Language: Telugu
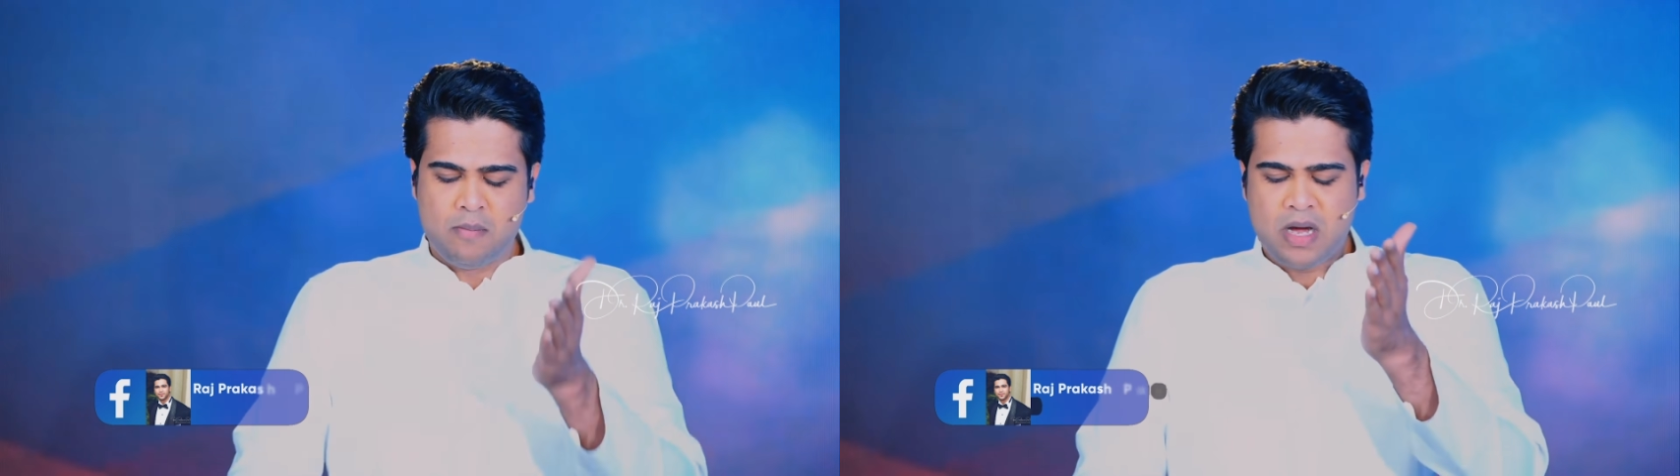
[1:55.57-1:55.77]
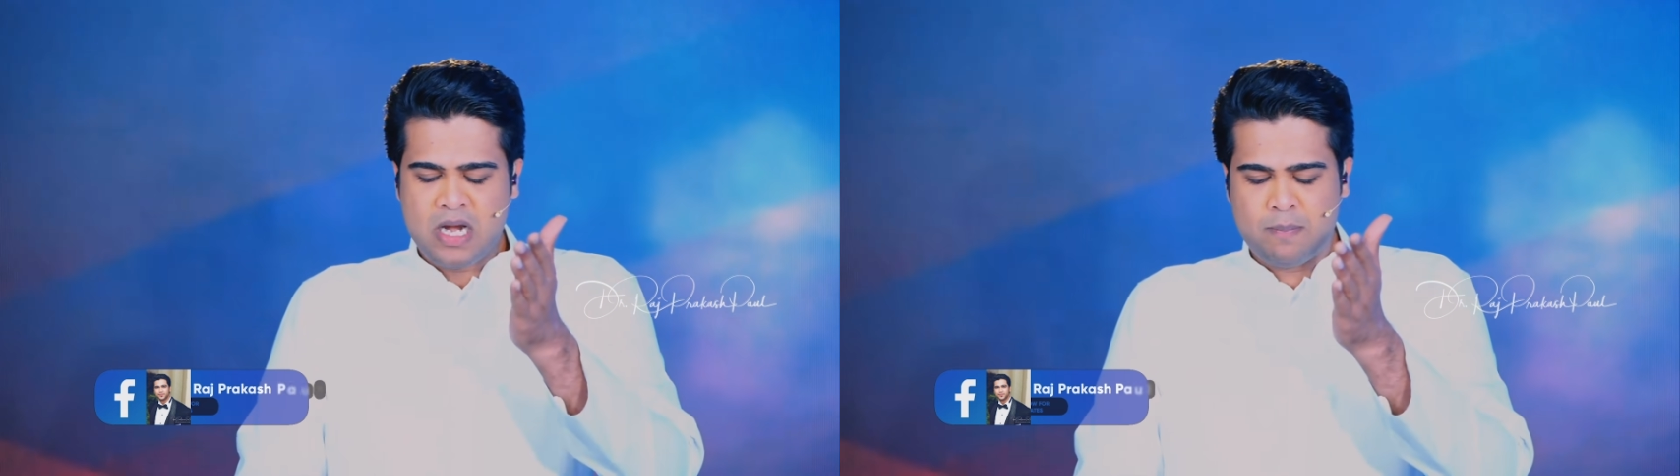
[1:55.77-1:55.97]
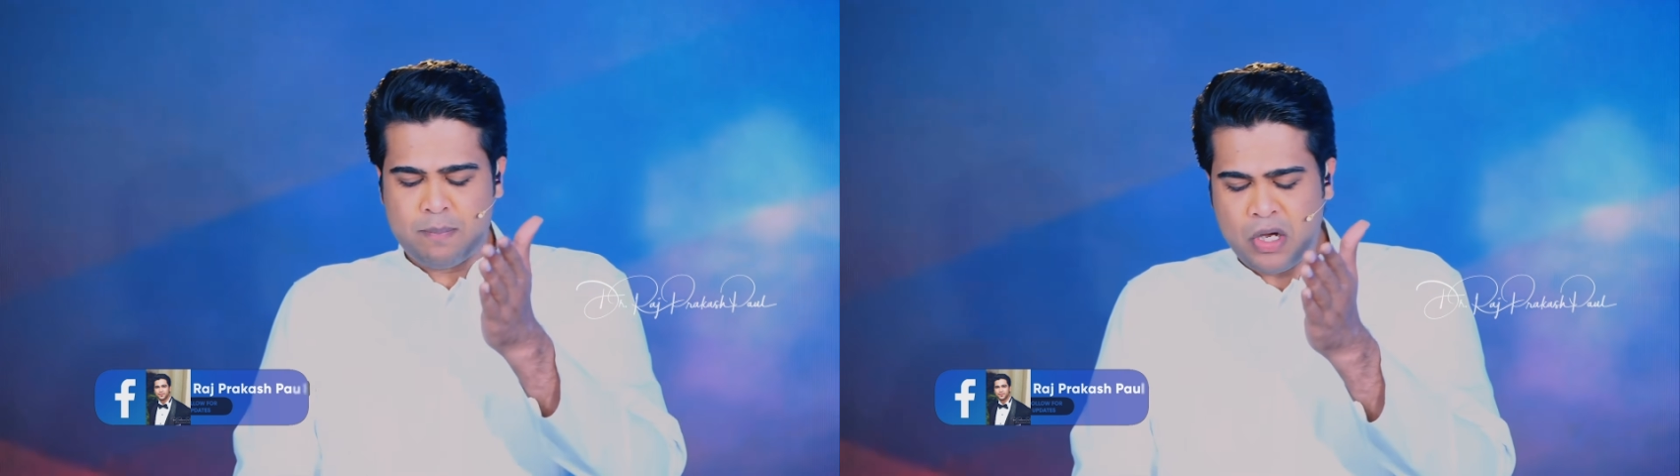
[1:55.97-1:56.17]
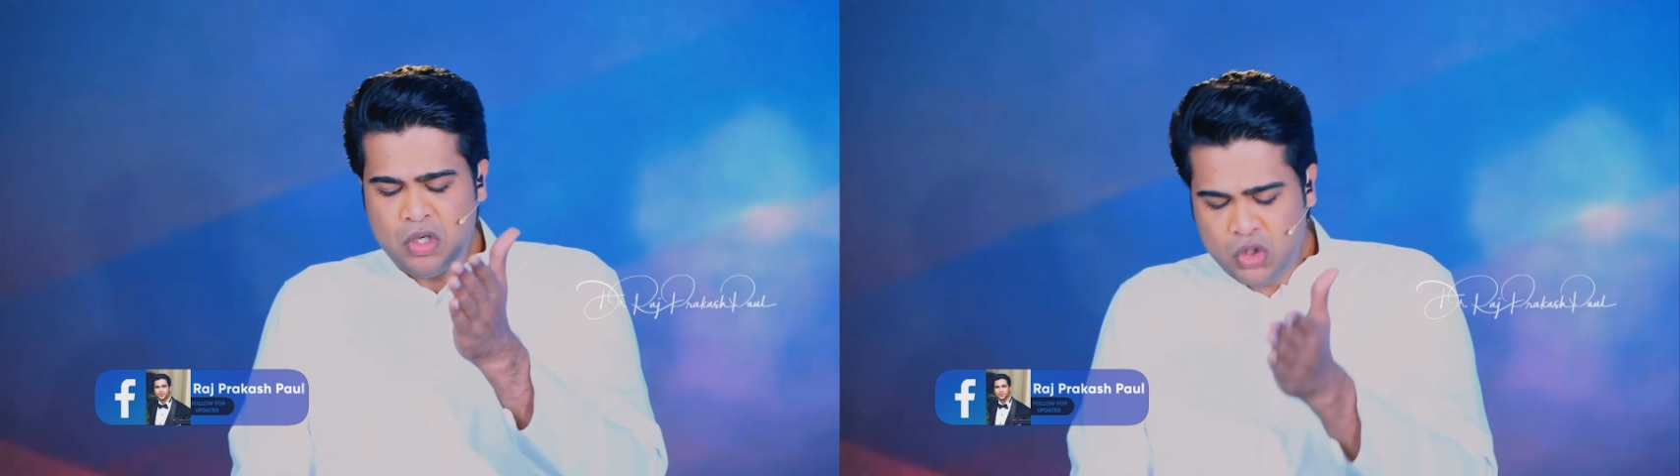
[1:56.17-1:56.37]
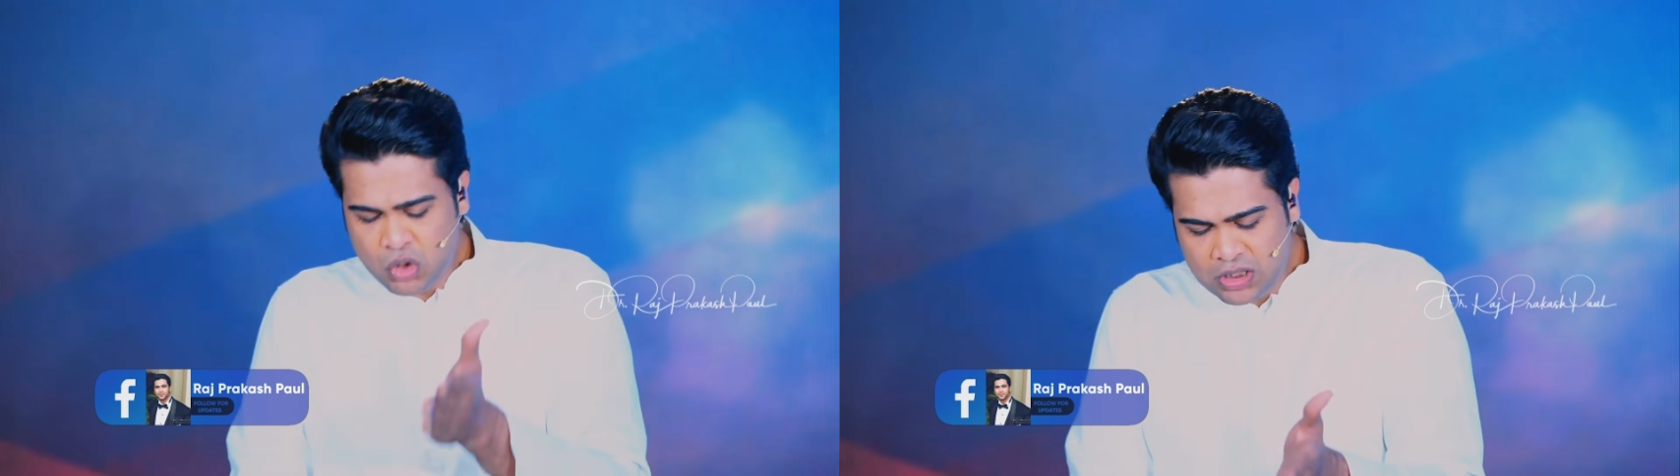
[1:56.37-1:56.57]
మనం
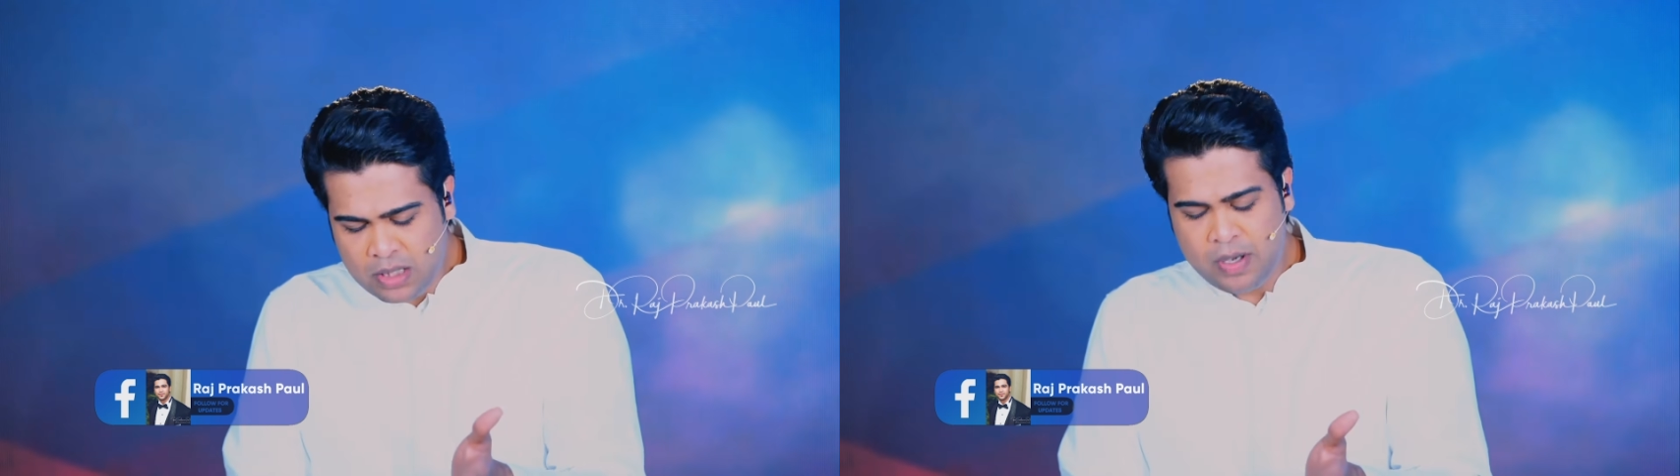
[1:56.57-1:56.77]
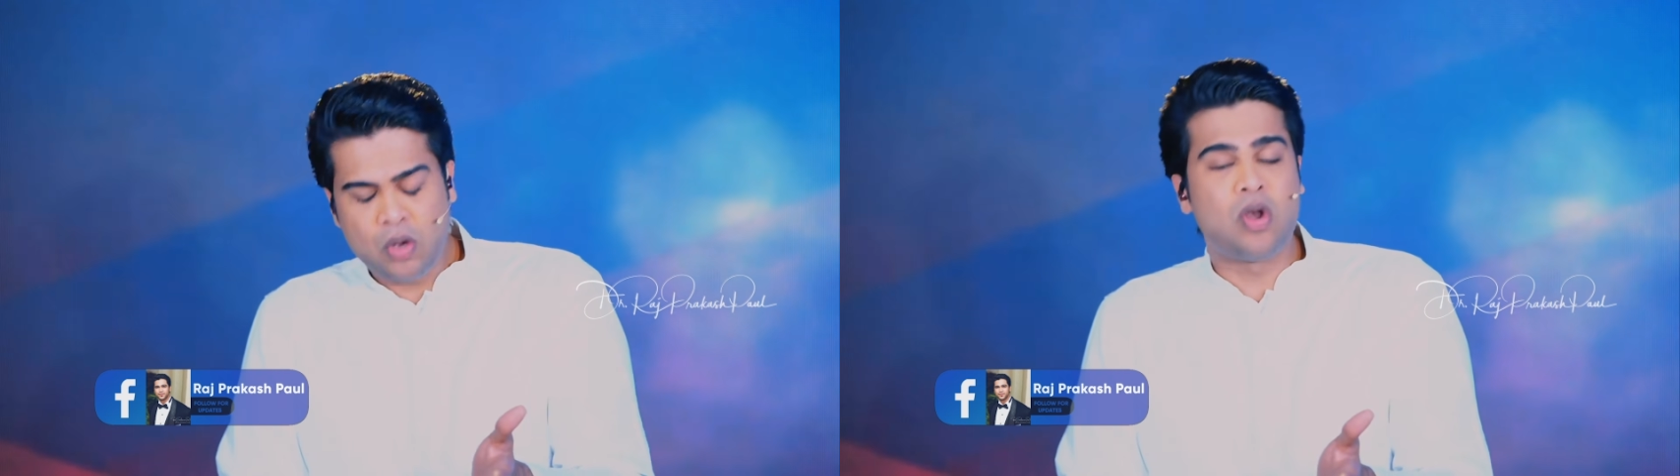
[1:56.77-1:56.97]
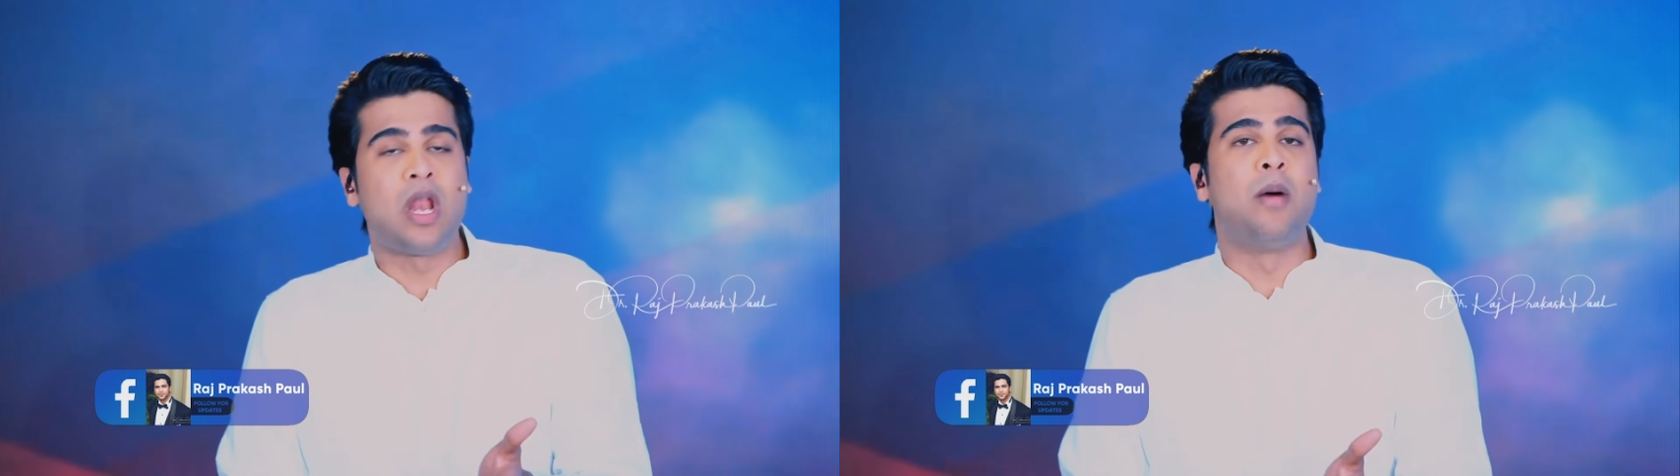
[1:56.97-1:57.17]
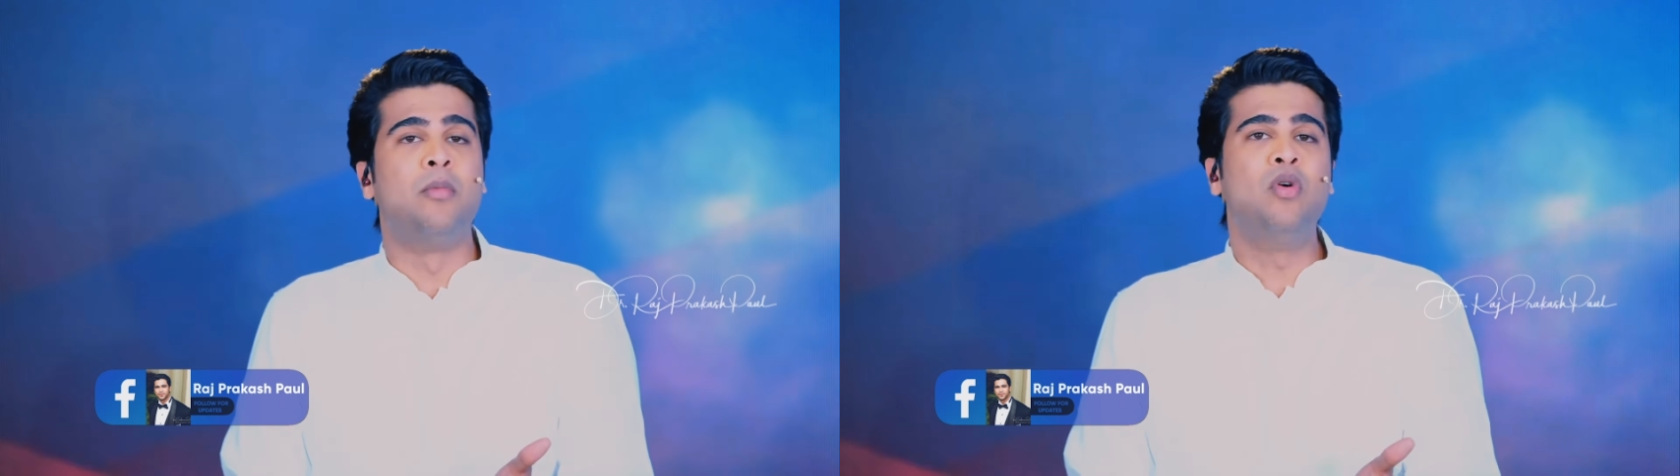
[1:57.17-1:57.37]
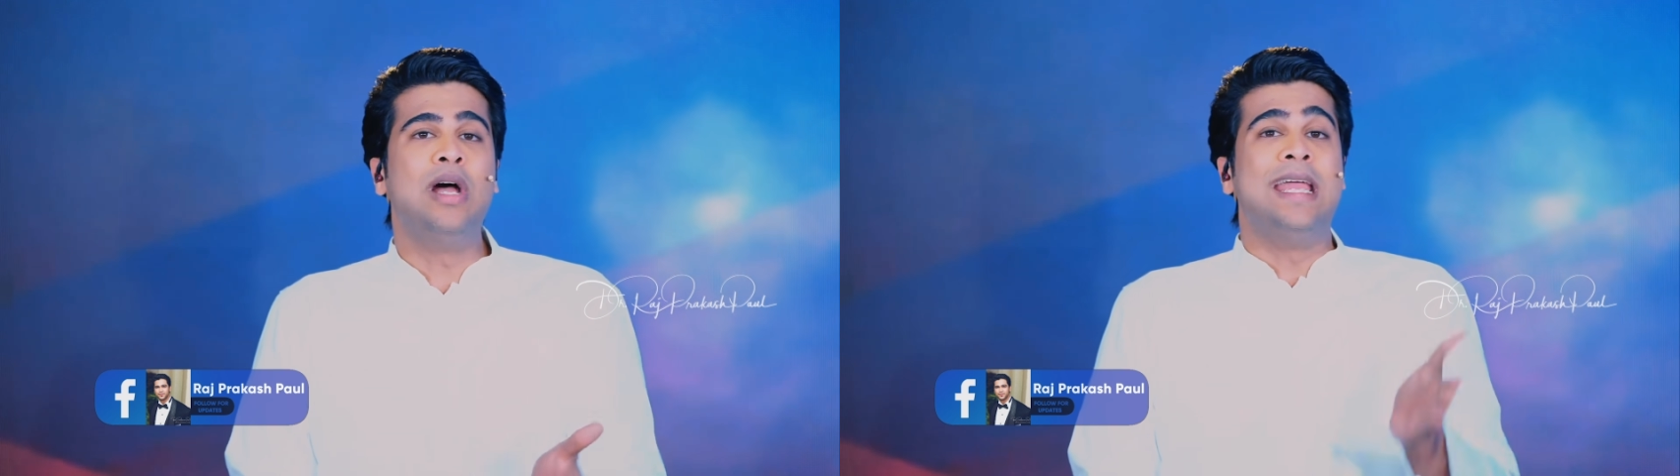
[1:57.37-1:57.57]
పరిశుద్ధమై ఉన్నాము